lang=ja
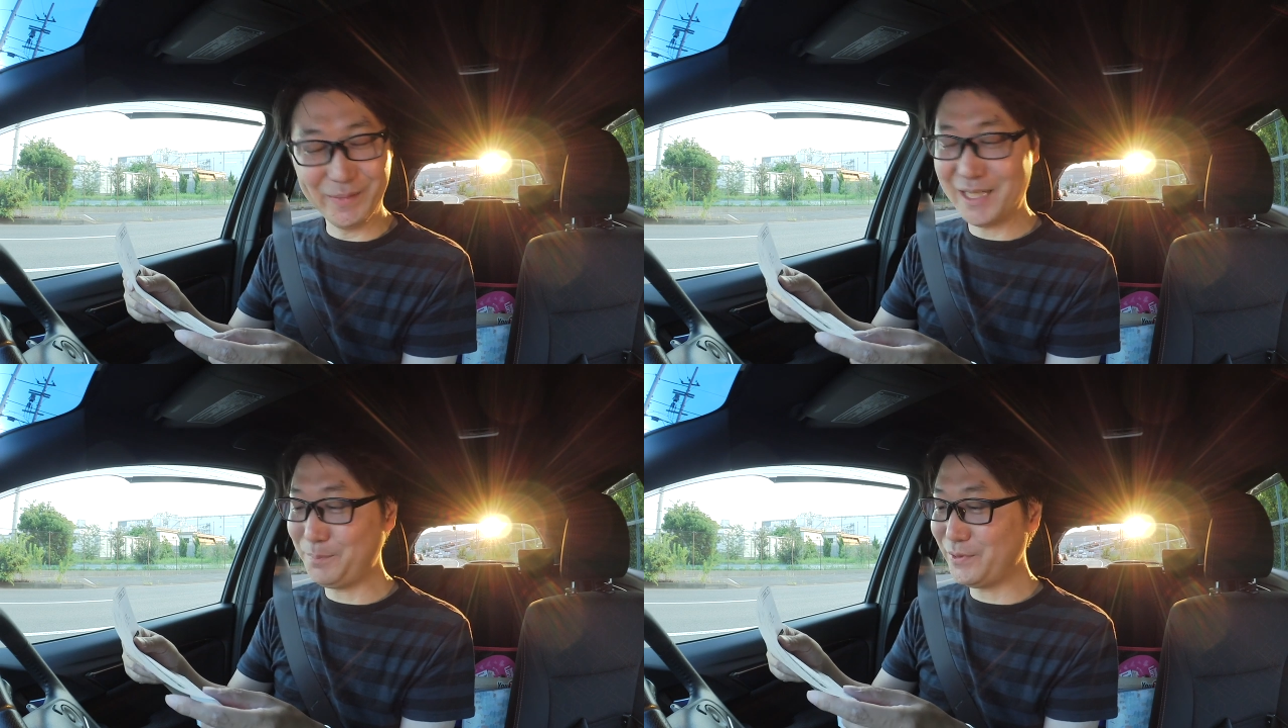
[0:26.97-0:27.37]

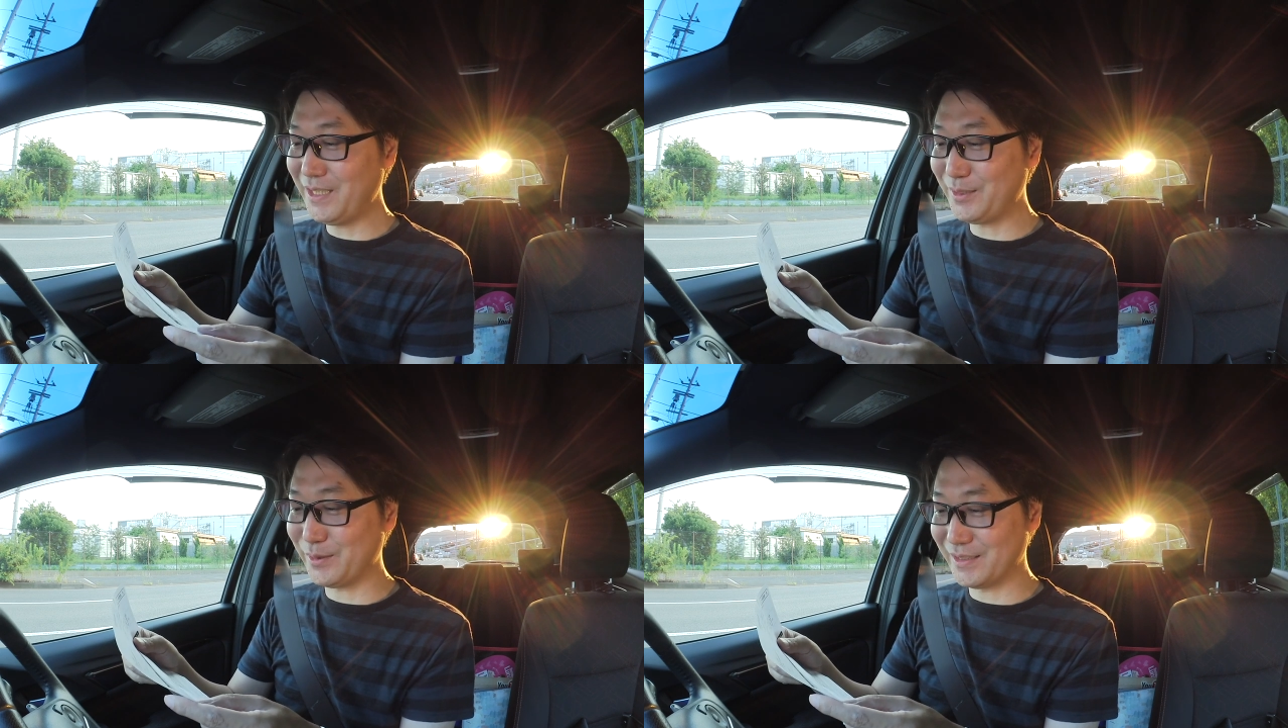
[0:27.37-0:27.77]
まあ、
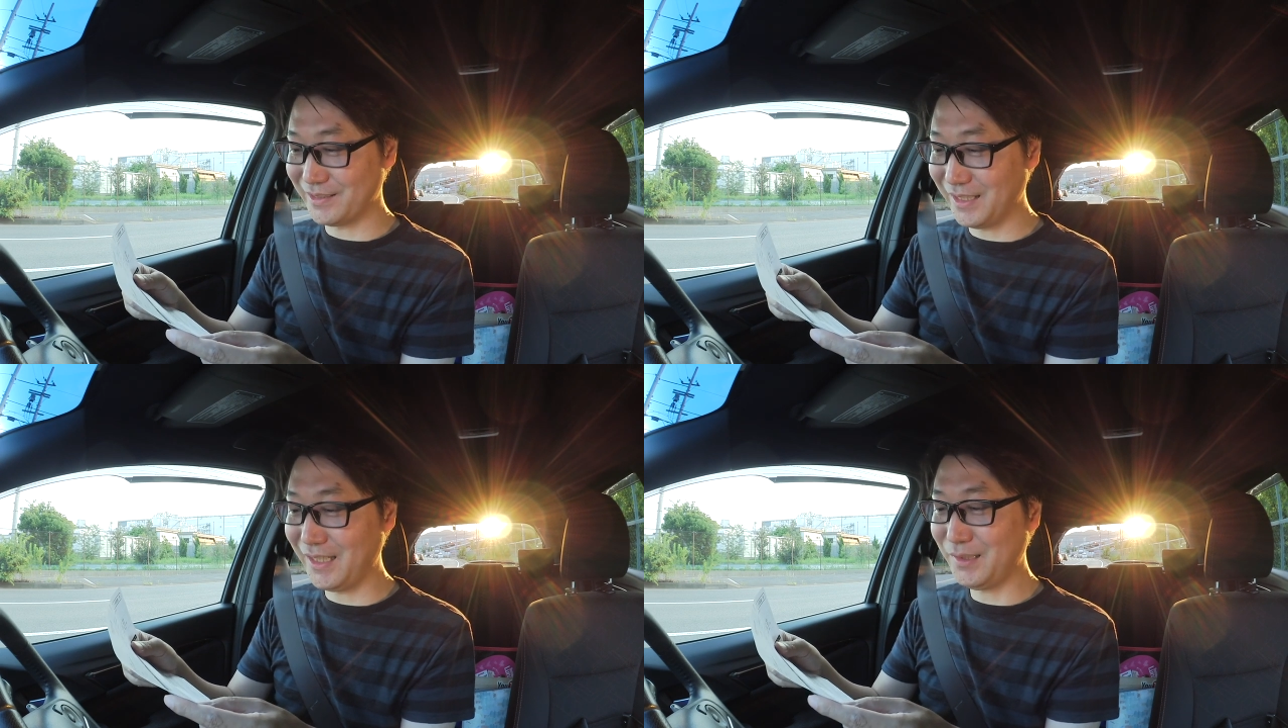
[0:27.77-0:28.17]
アップデートで
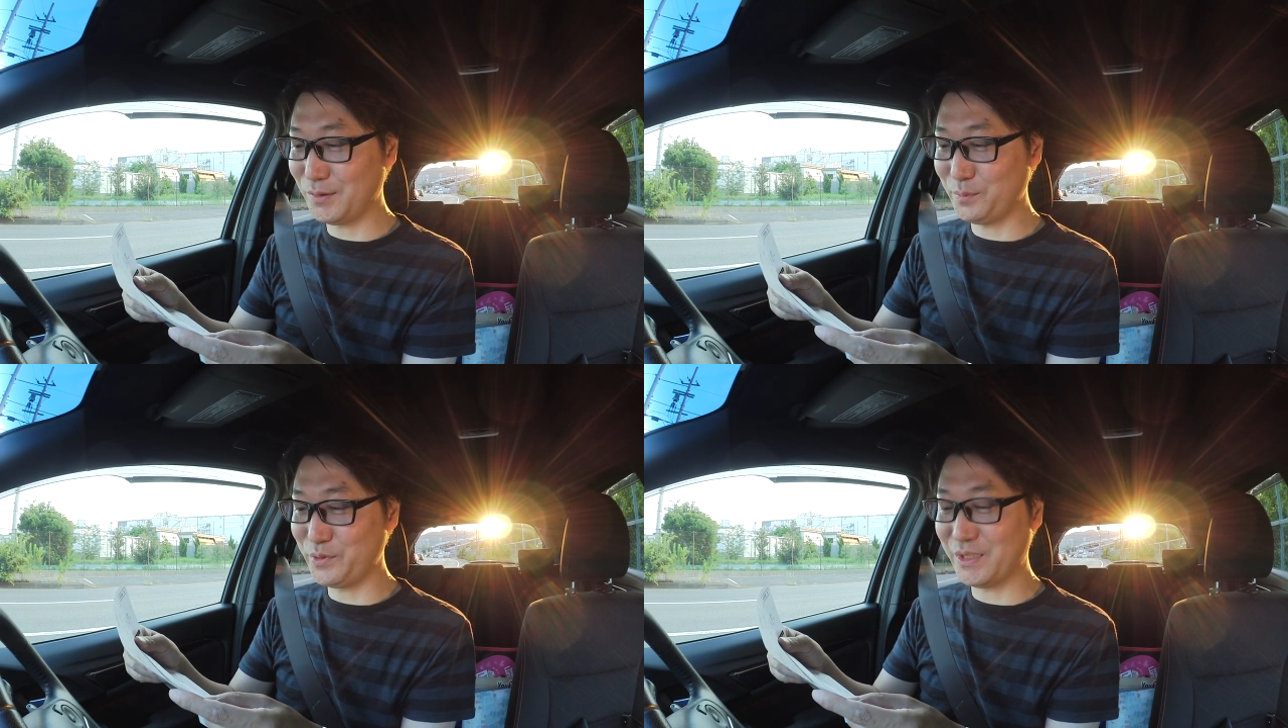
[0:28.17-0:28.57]
すね。
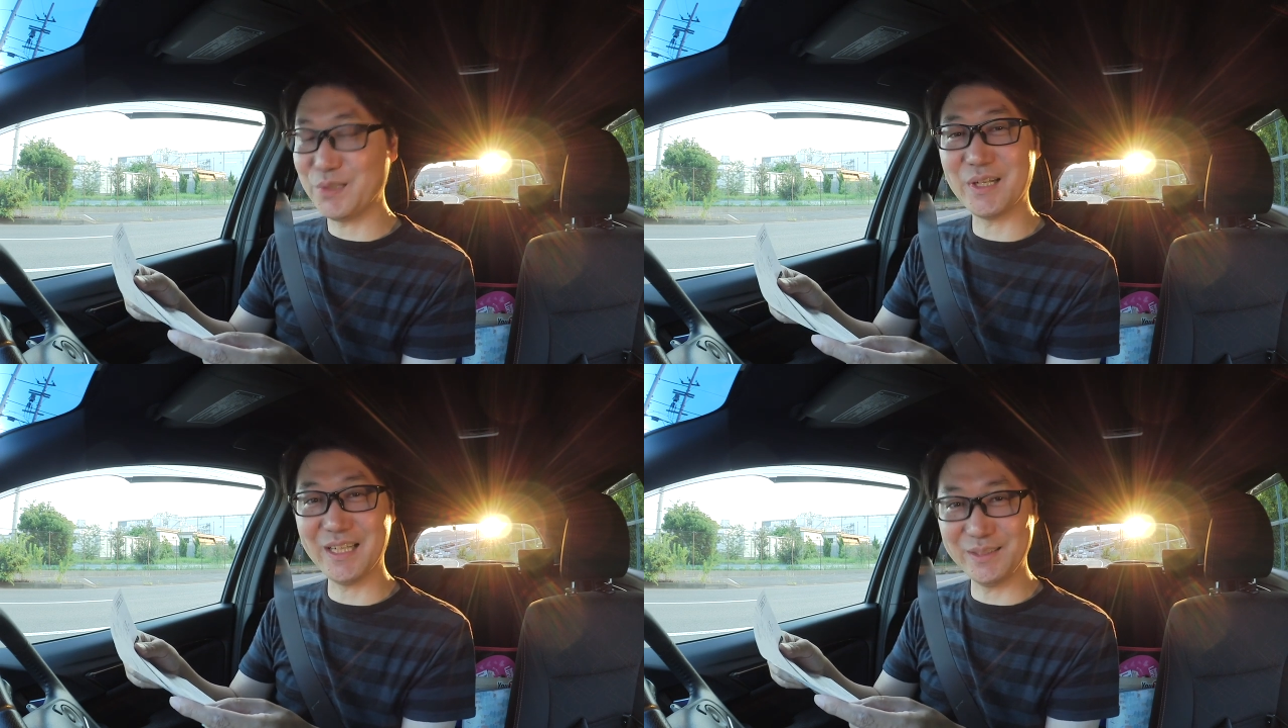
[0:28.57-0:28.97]
コンピューター
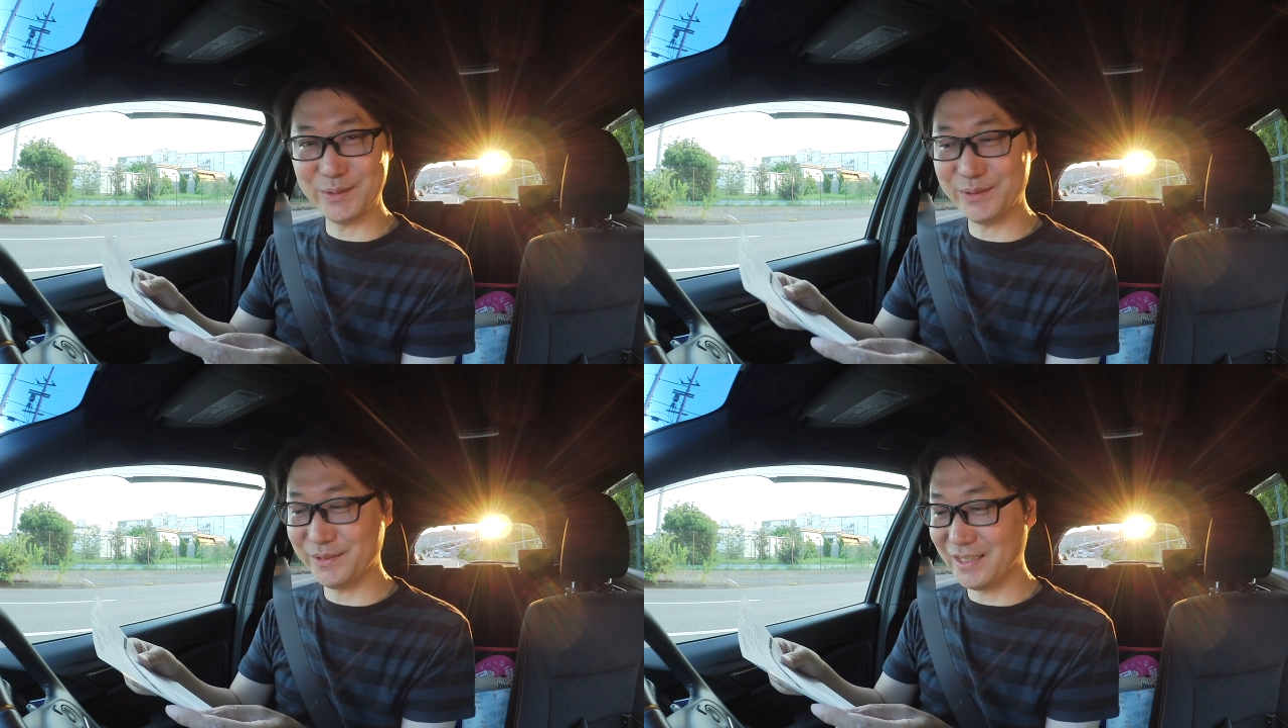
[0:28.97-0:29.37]
を変える
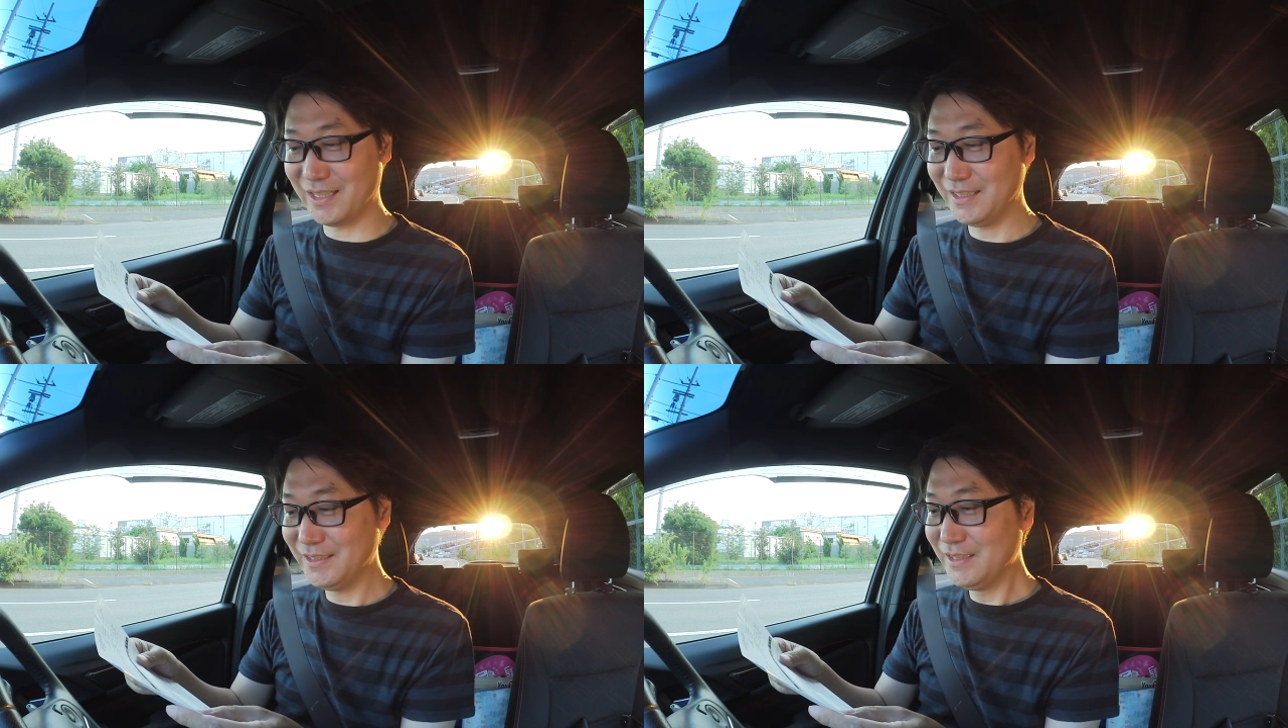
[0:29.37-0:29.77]
というか、